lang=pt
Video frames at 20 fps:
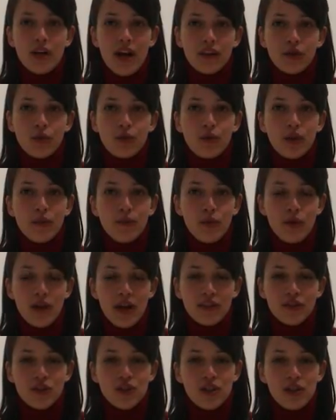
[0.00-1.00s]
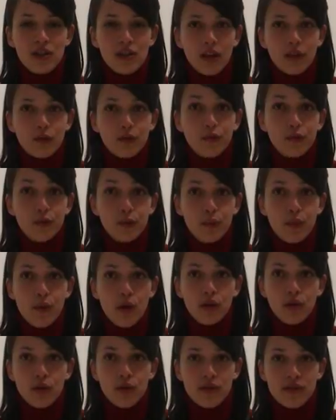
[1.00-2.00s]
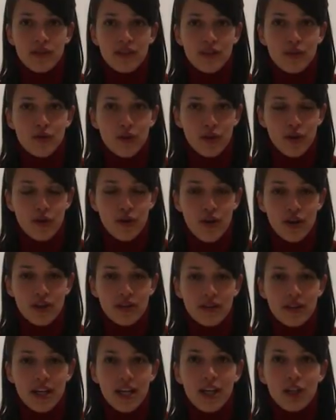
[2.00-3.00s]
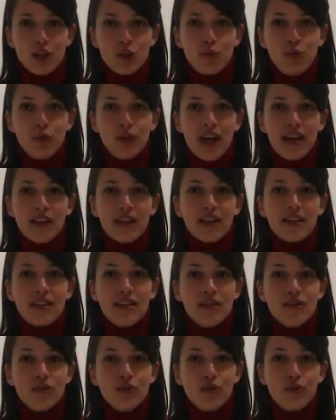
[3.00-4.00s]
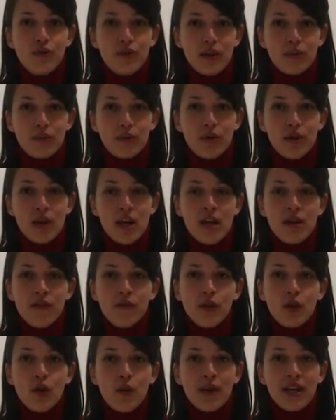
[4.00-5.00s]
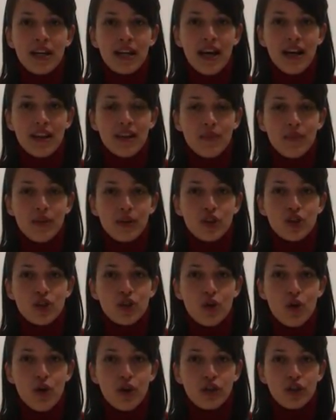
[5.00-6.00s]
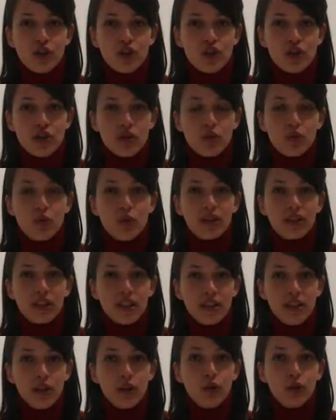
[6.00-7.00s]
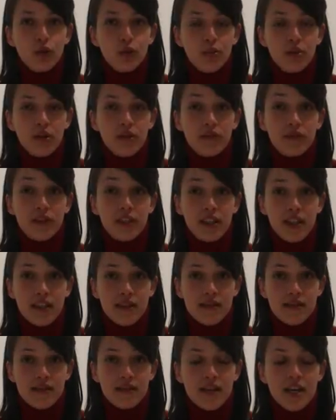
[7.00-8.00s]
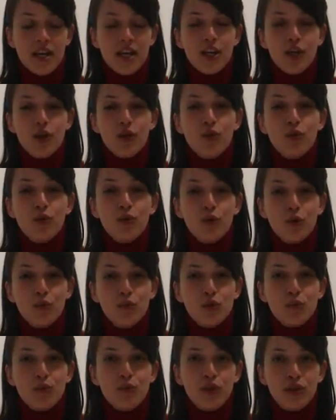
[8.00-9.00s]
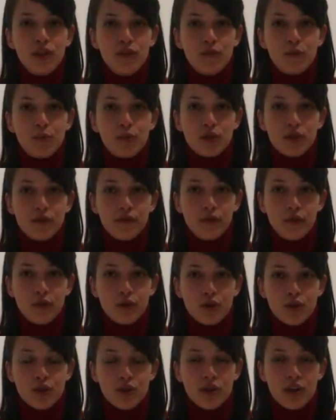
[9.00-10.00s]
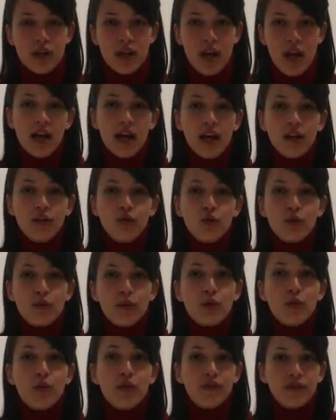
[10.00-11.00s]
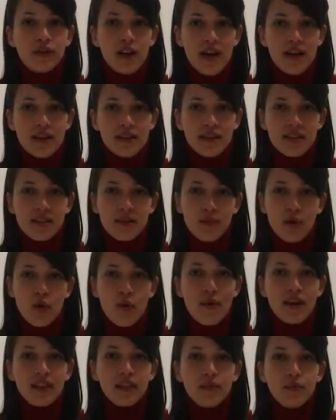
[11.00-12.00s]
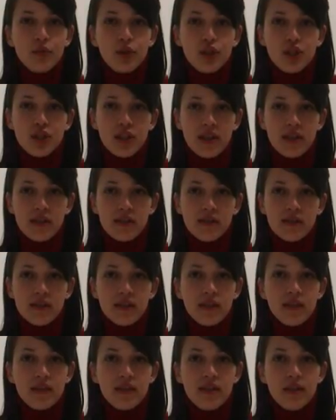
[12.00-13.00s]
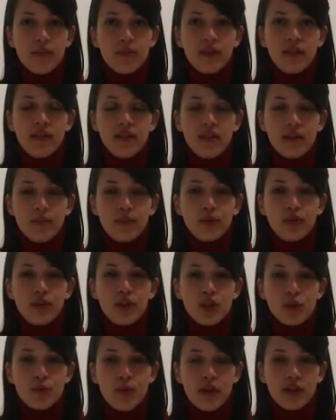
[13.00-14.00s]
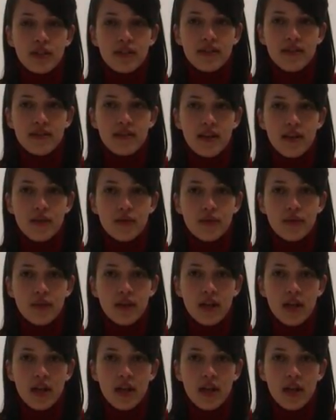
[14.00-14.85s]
jornada do Campeonato Distrital de Futebol 11 da Zona Norte, disputada a 15 de novembro, ficou marcada pelas derrotas do Atlético Clube Avelarense e do Grupo Desportivo de Pousa Flores. A turma do Avelar recebeu o Mata Morisquense, tendo sido batida por 3 bolas a 0.